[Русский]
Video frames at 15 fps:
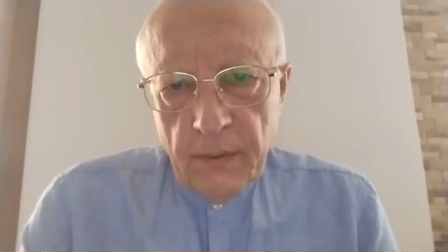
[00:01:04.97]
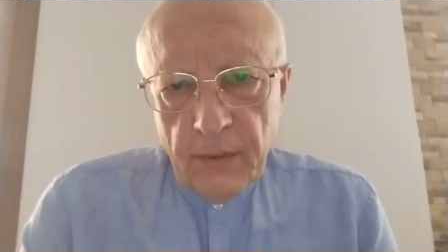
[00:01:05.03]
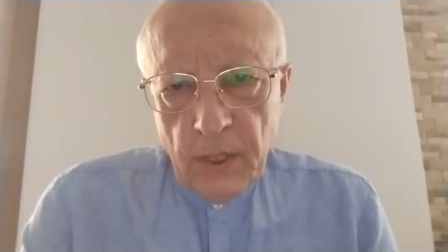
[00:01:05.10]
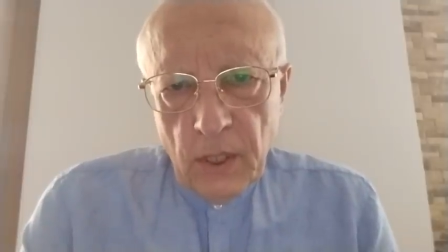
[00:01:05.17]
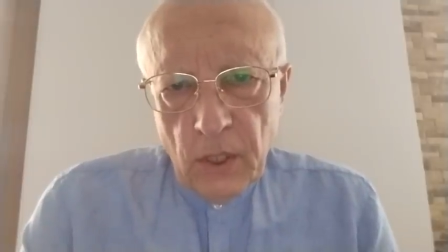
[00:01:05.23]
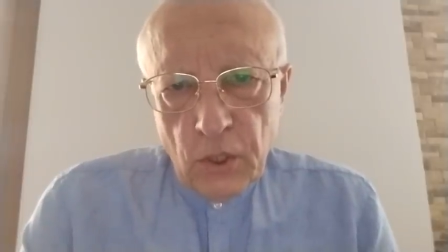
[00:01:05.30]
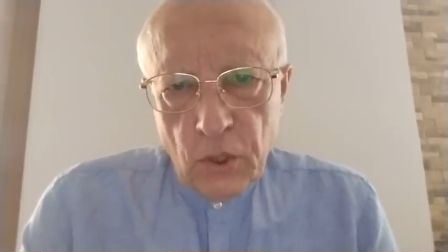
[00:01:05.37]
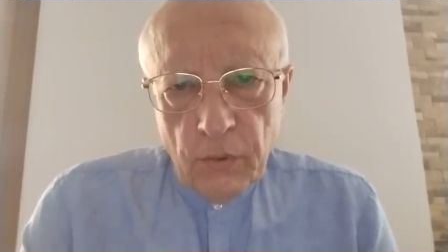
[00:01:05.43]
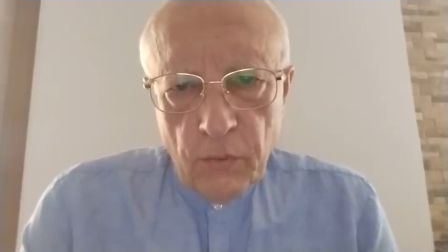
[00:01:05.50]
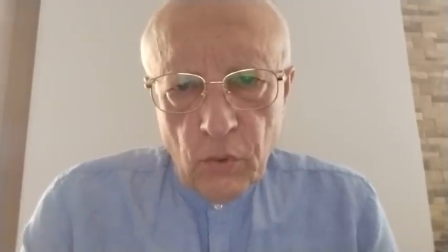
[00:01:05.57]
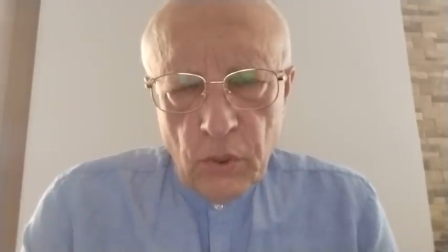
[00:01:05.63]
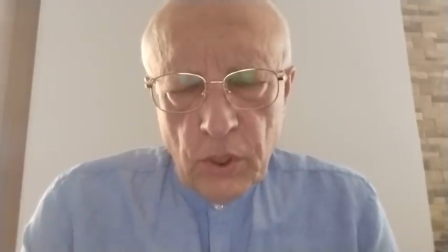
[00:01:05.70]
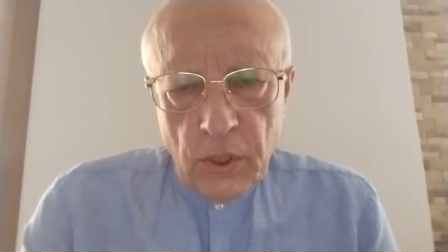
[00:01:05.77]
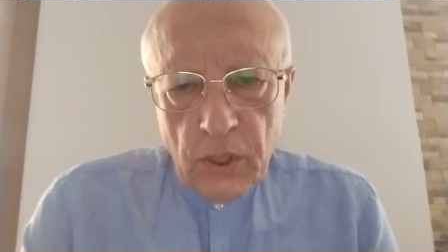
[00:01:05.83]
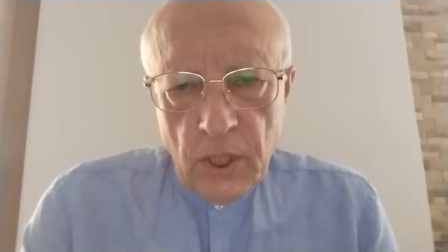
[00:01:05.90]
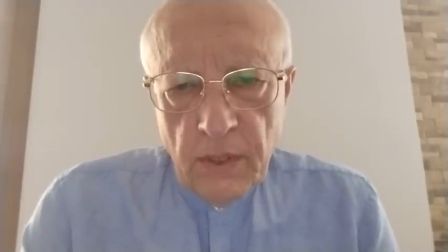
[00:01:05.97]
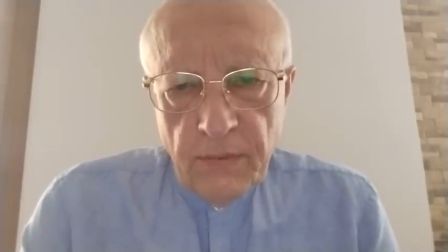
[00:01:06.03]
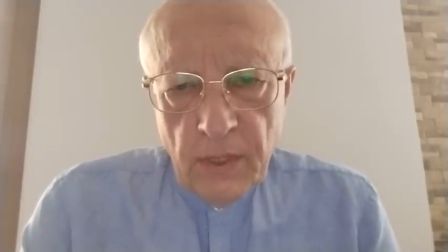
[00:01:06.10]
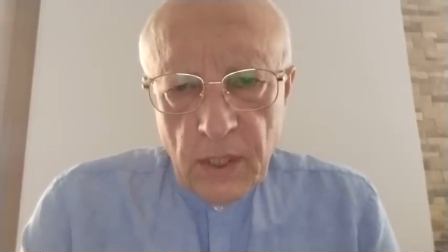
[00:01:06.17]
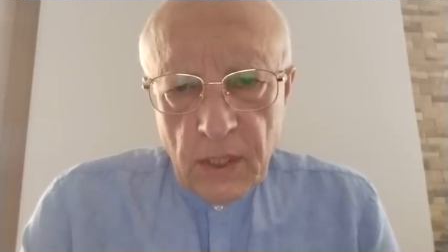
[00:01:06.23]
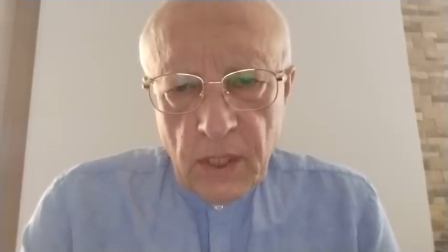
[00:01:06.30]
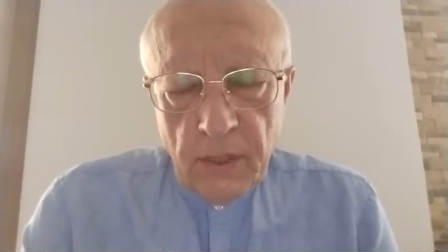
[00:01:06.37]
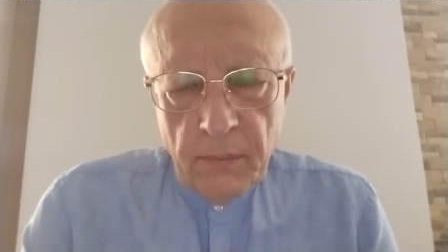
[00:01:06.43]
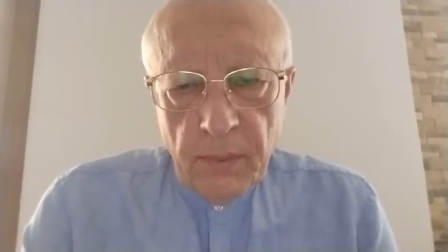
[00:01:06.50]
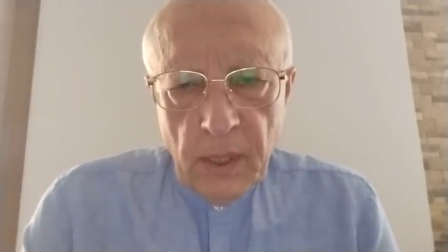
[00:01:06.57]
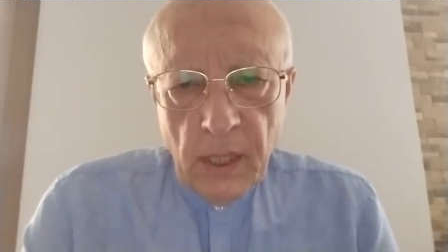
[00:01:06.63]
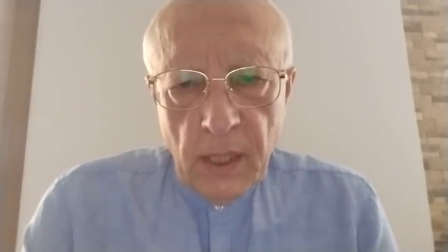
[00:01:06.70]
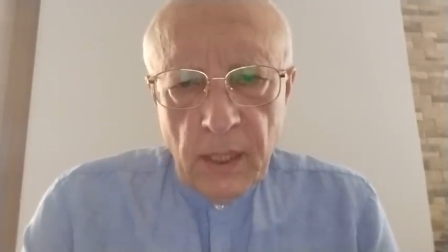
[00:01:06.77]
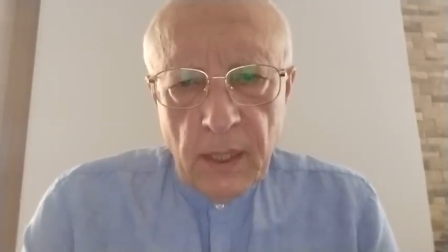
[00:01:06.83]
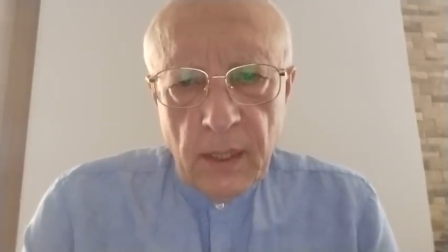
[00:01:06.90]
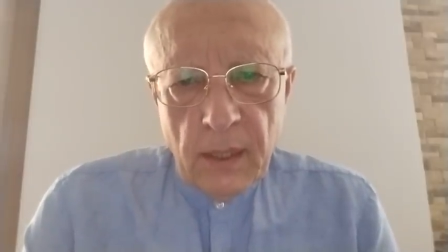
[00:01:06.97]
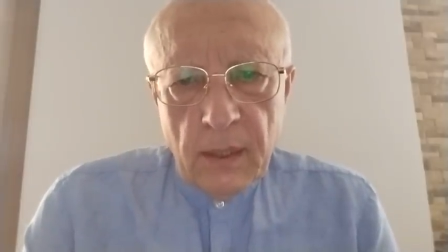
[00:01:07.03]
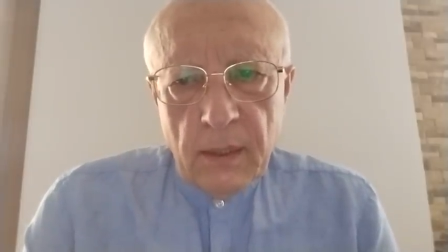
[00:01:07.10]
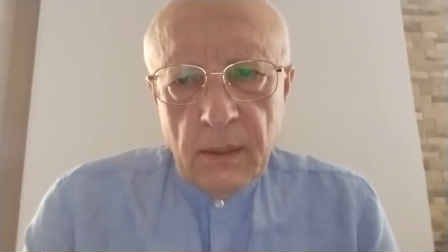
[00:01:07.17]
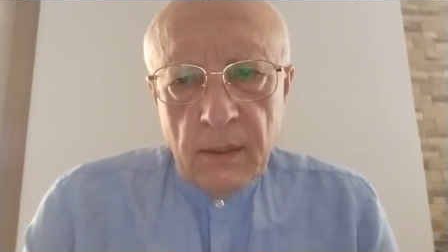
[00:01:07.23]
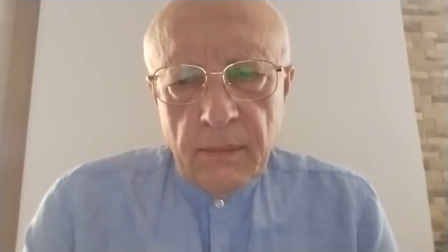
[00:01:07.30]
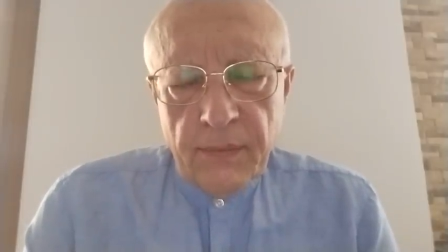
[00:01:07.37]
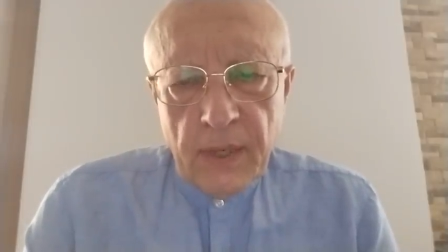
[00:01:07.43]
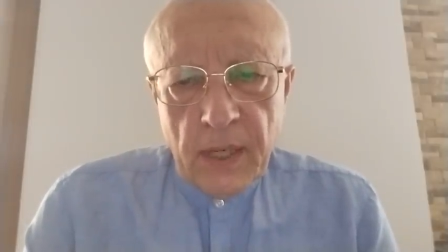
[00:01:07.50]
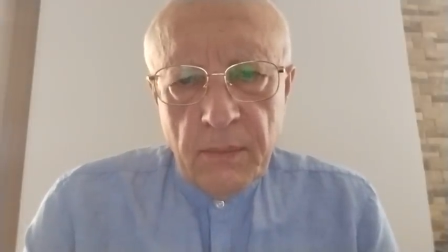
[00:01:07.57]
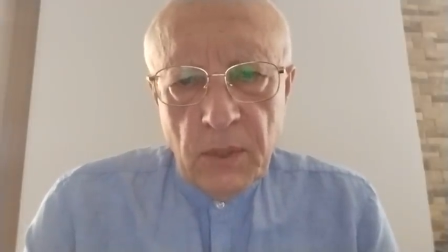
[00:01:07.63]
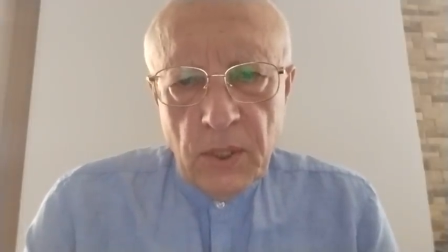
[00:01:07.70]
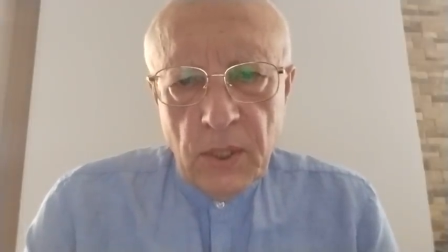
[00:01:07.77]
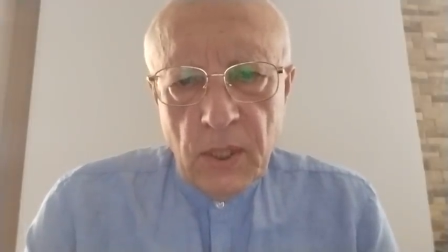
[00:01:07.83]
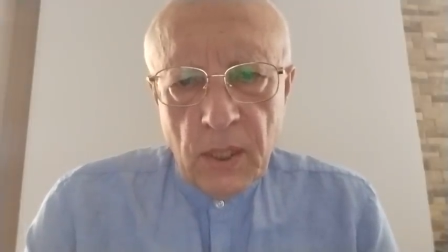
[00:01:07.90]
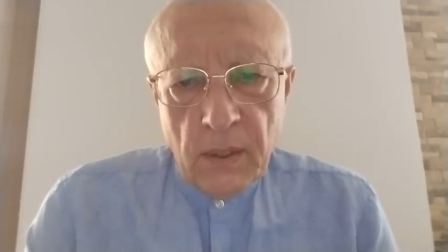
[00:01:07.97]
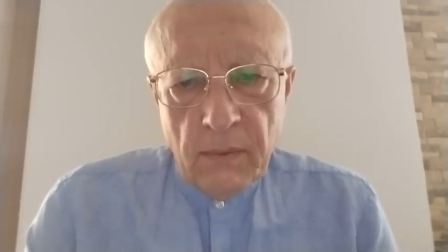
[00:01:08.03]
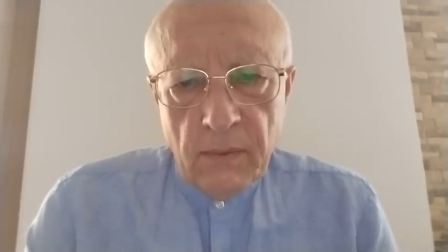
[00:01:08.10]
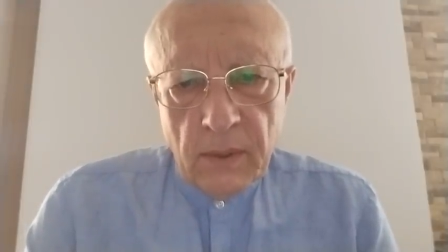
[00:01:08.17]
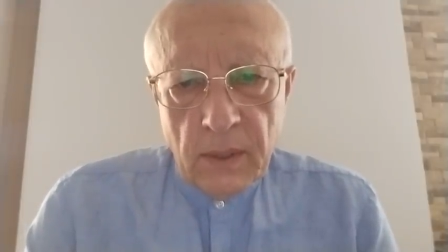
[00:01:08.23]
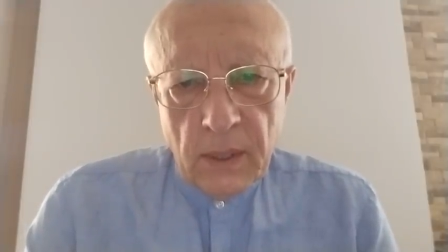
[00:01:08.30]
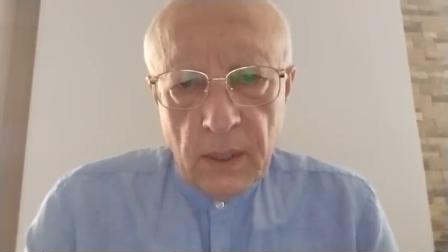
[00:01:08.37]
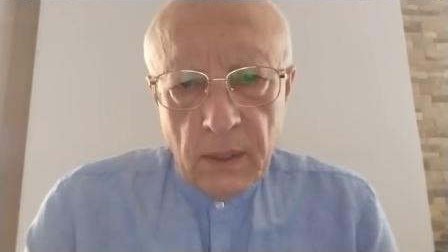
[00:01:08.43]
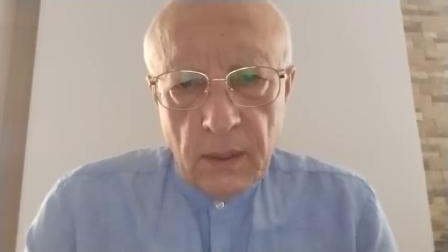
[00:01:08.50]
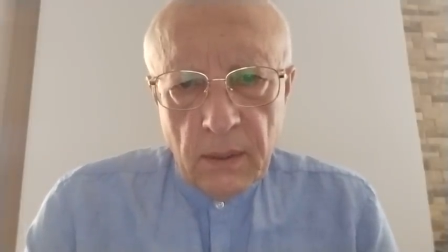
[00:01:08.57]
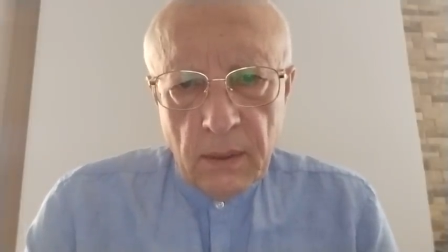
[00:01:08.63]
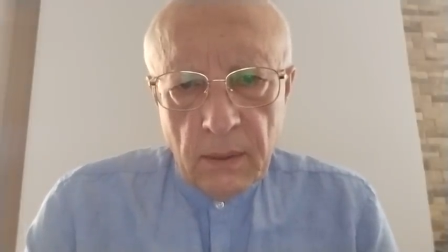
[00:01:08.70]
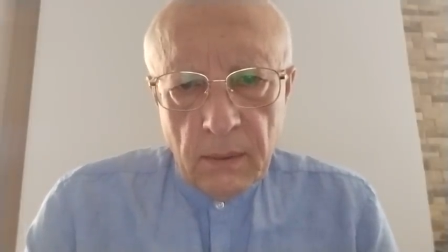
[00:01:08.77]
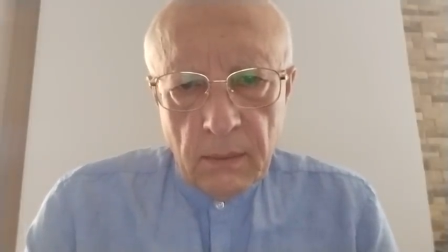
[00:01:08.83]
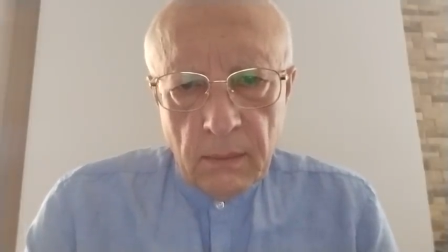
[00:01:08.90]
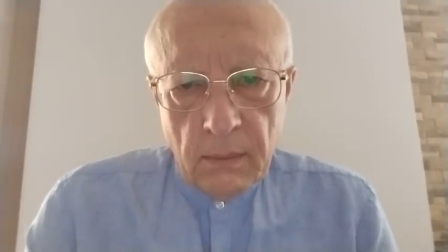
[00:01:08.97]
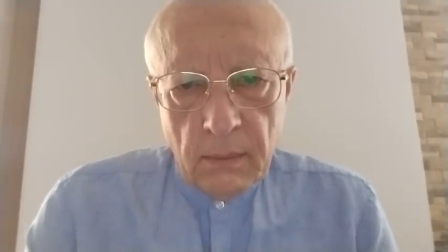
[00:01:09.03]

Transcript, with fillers: говорили, что вроде три ветки были э, фрагментированы,